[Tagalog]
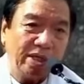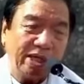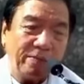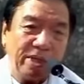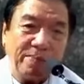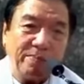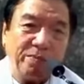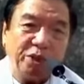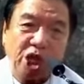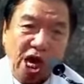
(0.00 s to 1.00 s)
Give
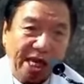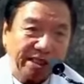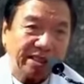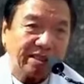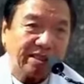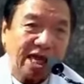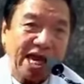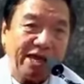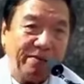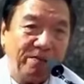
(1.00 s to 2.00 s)
them chance,
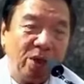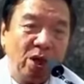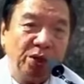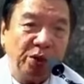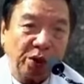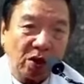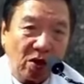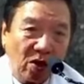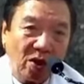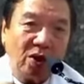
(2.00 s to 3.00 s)
time to
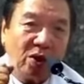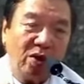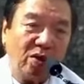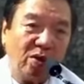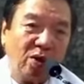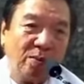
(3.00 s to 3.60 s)
roll, no? no?